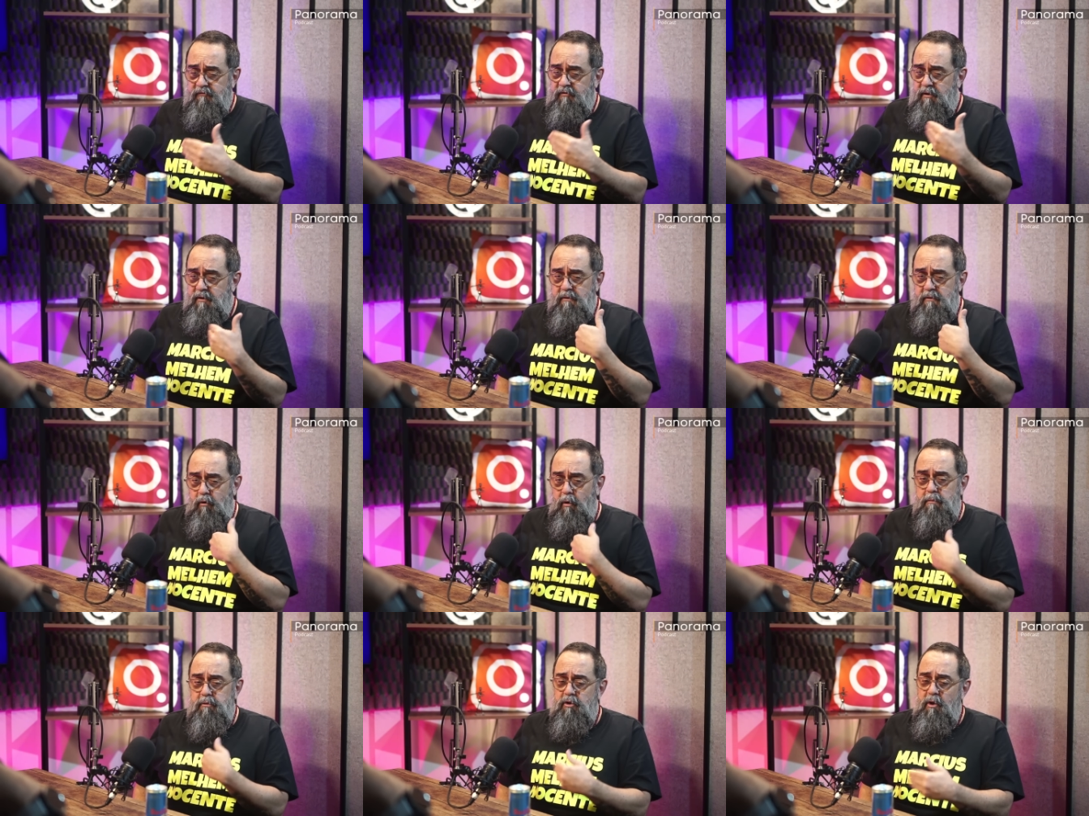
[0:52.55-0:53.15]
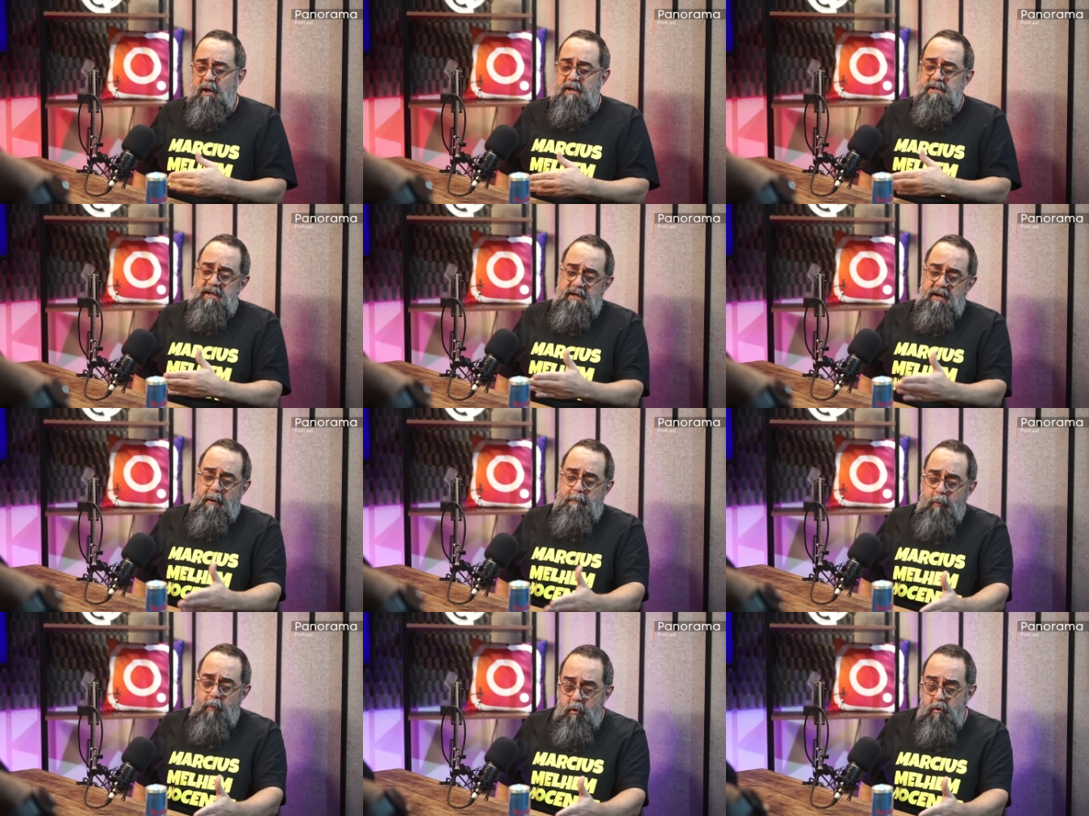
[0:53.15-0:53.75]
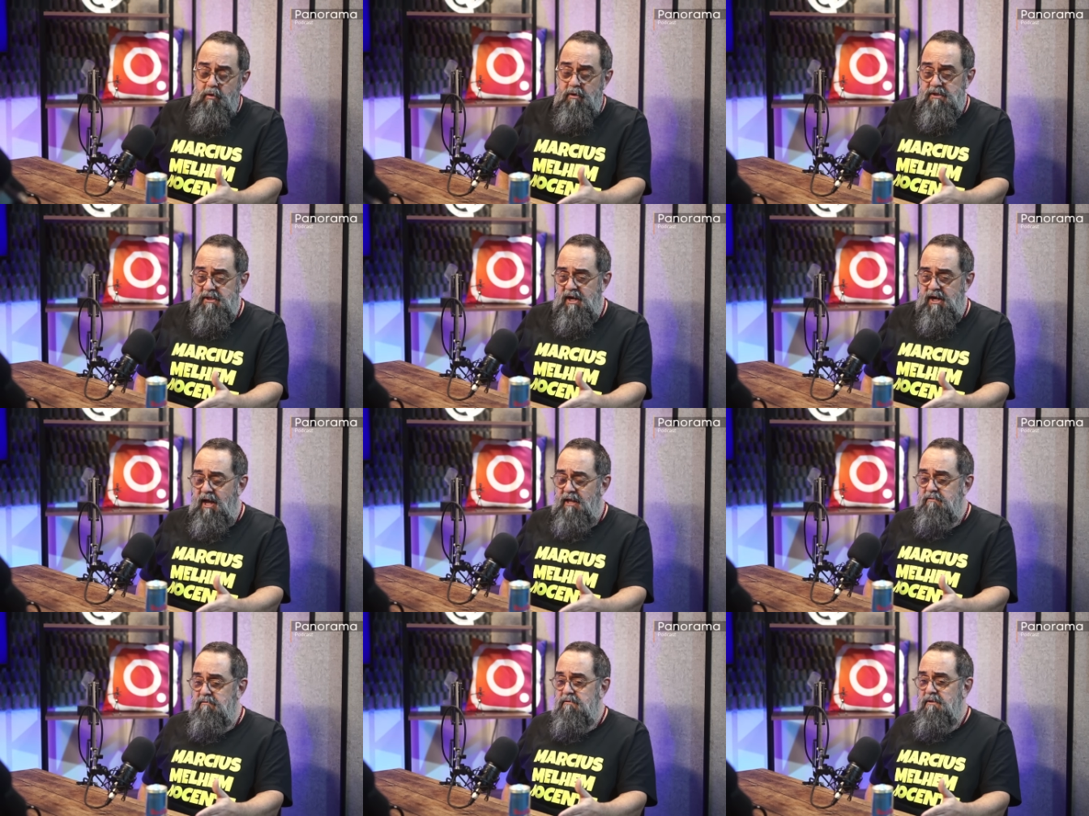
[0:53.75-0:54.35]
Foi como nós, acabou o
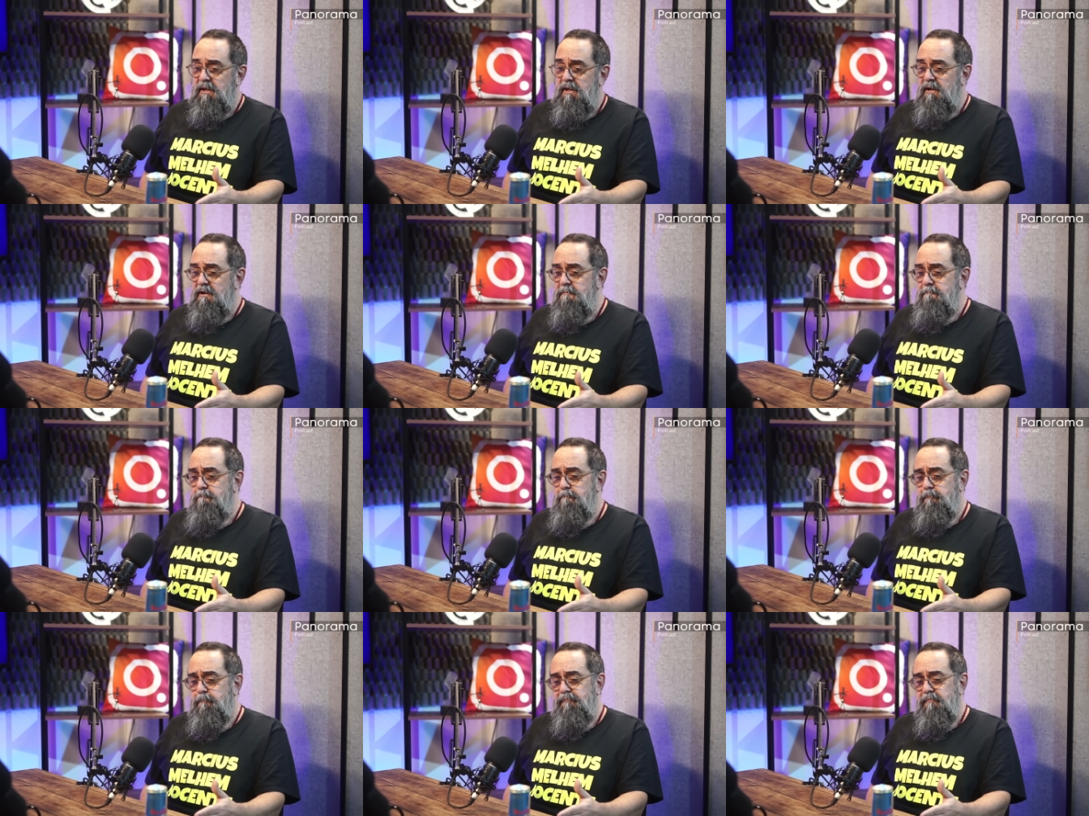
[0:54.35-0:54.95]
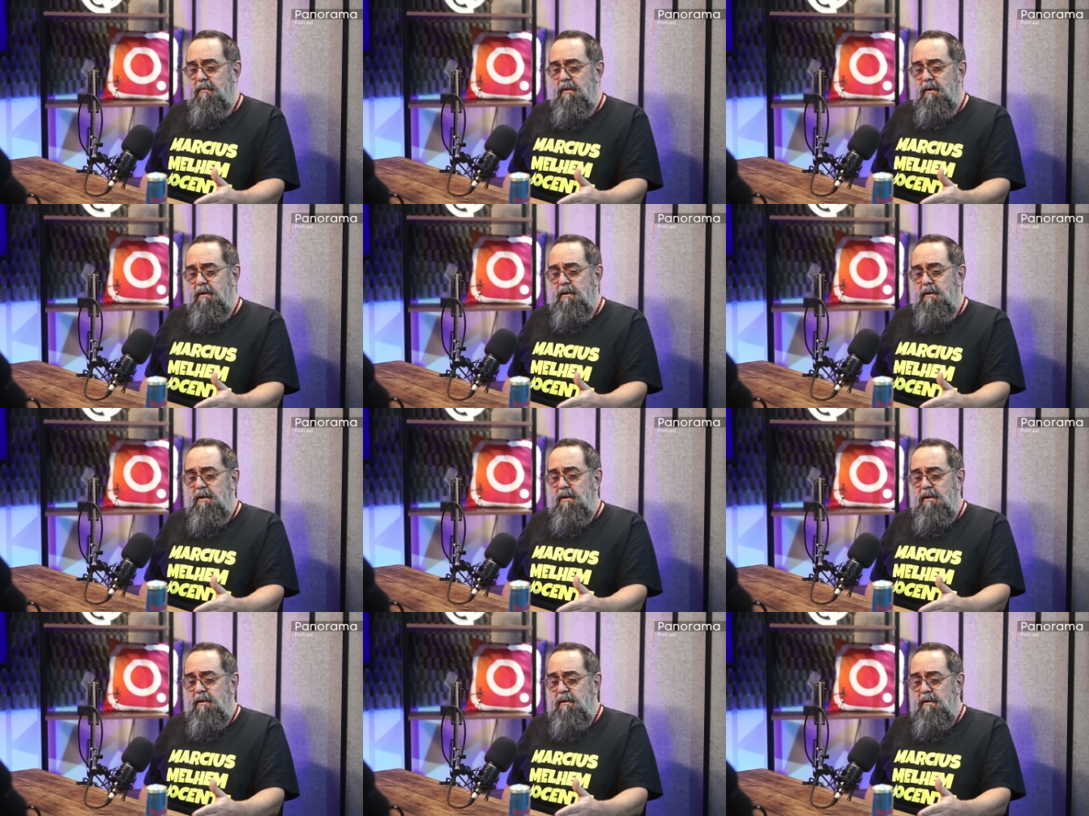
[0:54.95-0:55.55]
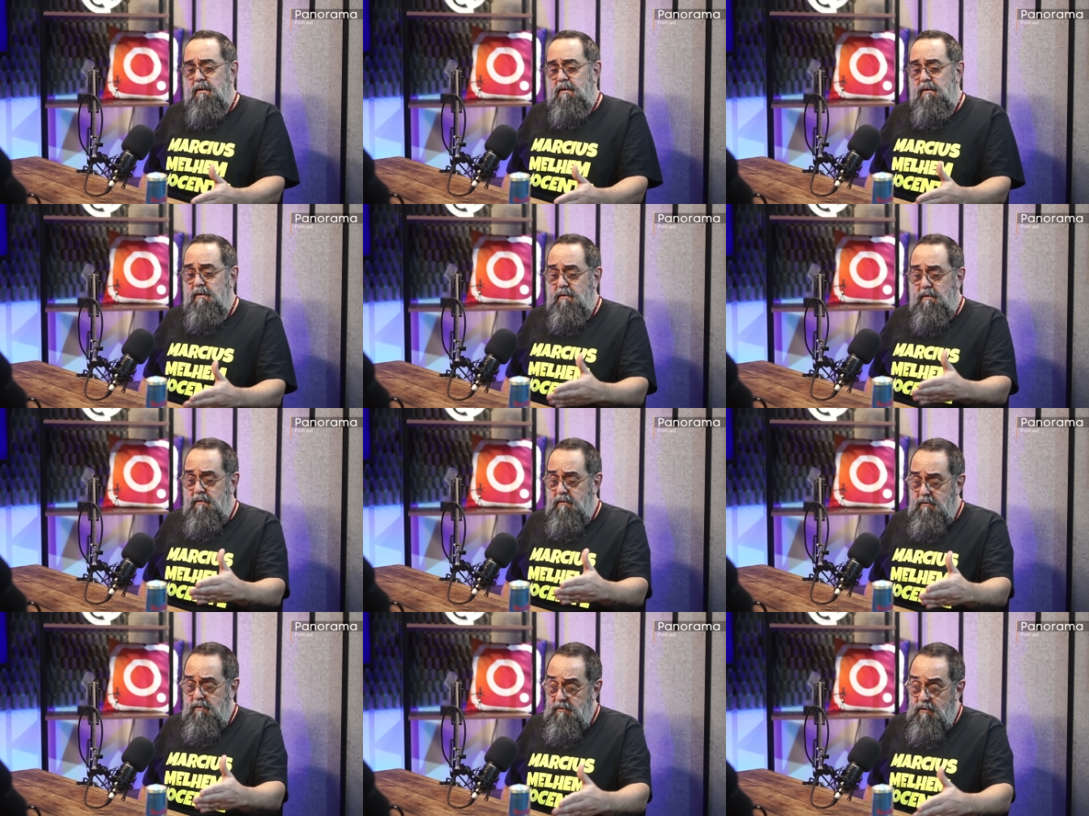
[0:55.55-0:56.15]
contrato dele
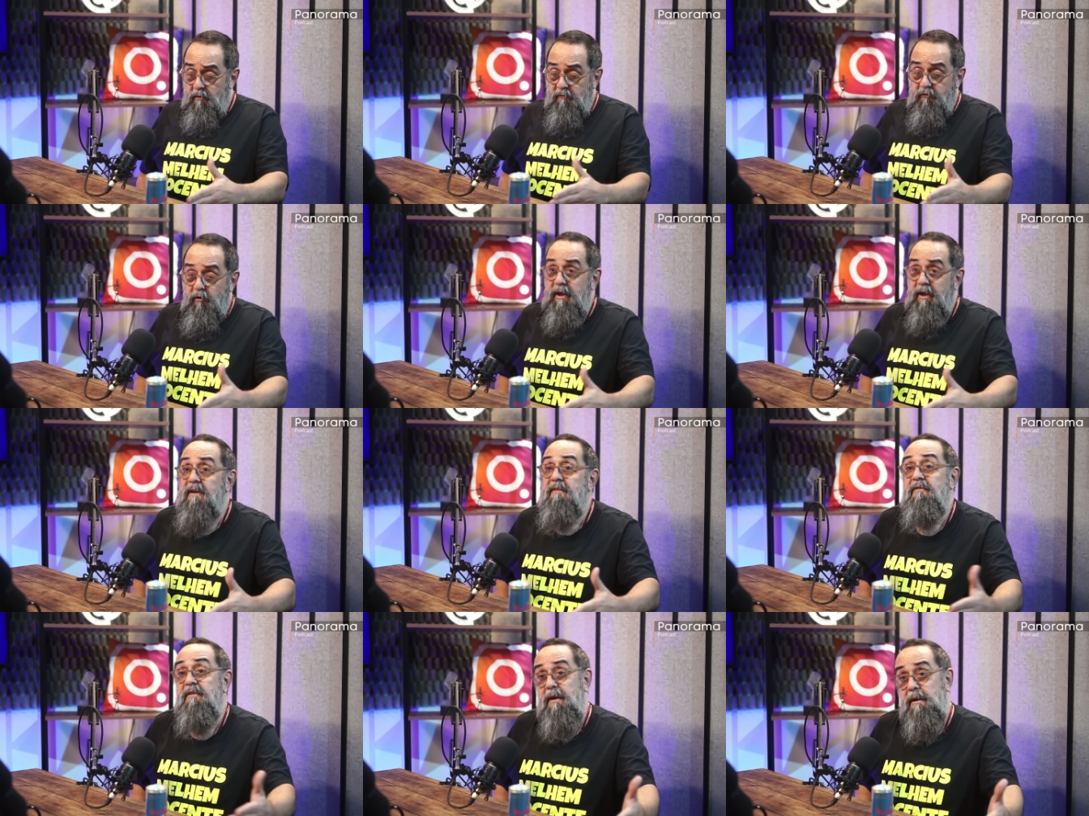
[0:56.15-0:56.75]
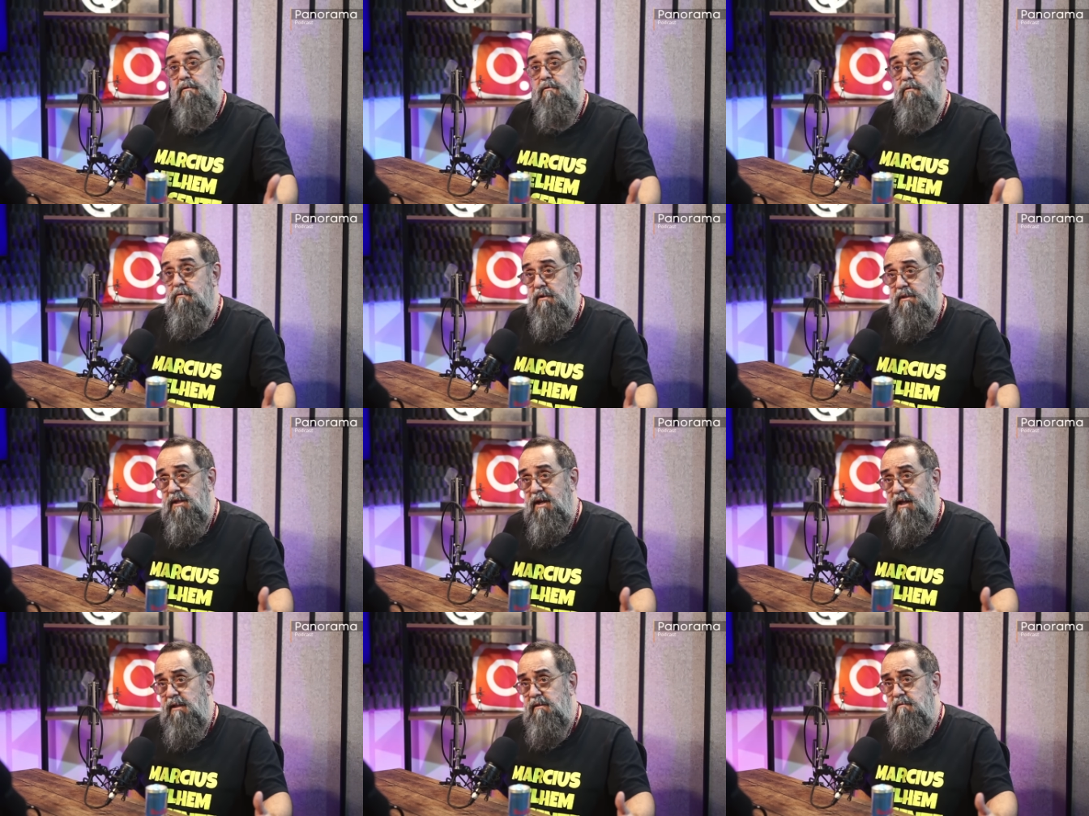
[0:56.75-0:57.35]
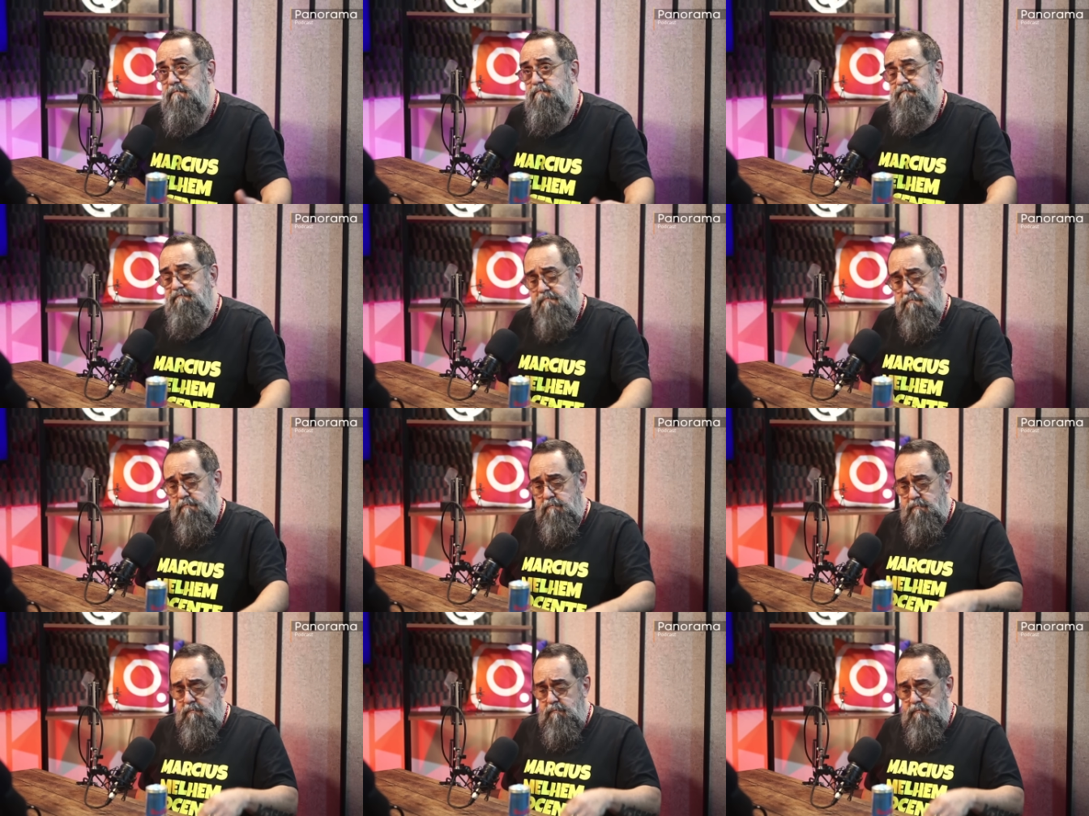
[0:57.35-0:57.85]
e não foi refeito o contrato. Uhum.